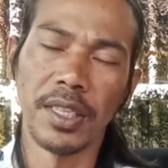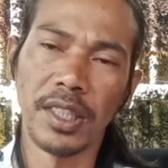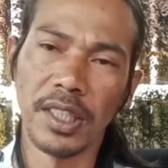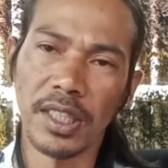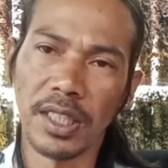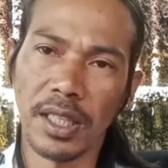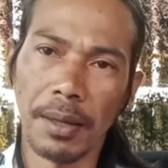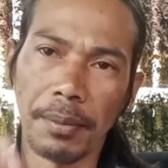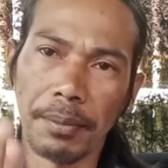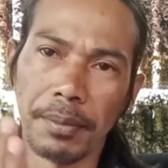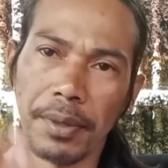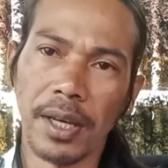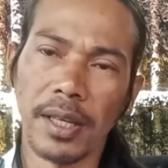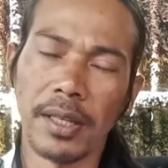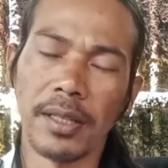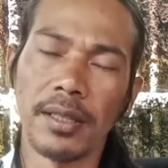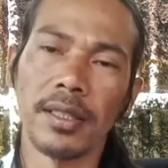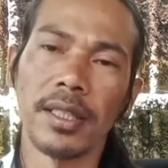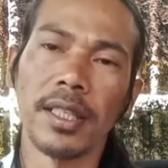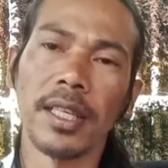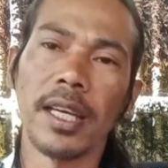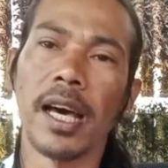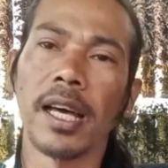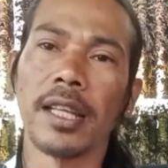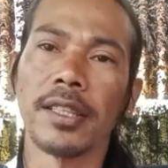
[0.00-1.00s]
Nanti sampean
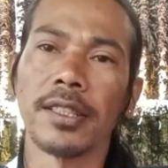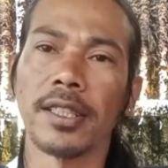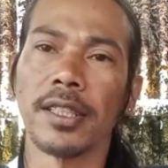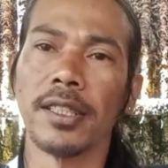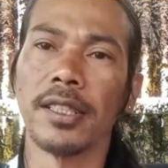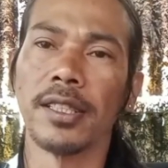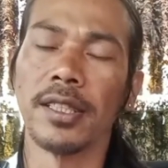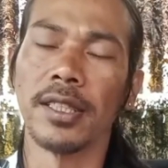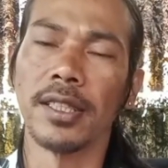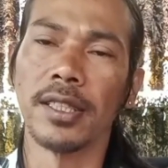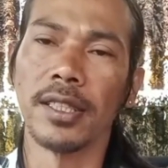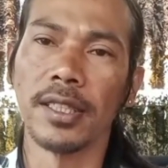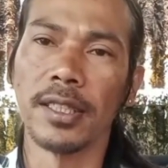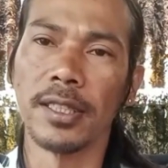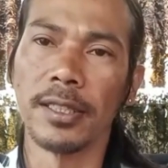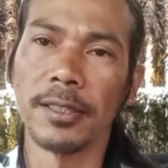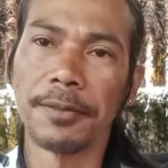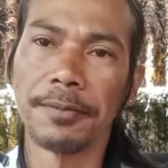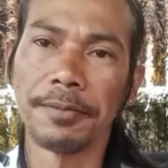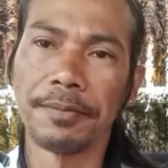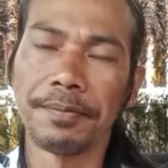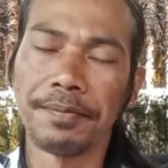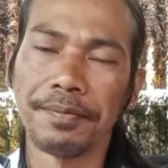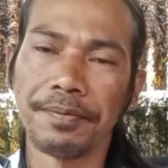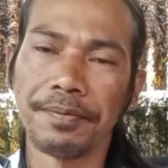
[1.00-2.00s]
lihat sendiri.